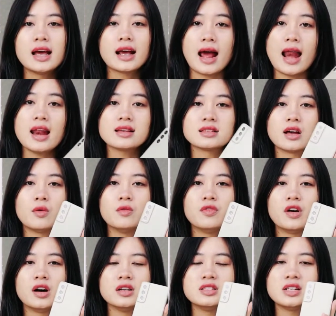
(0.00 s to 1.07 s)
khá là giống
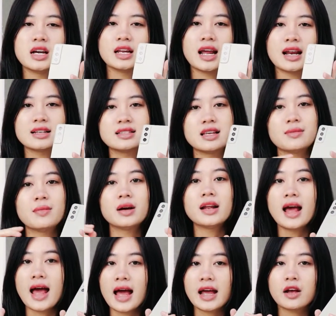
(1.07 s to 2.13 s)
với trên Galaxy Buds
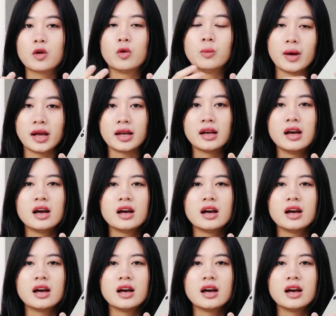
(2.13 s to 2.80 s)
2 của mình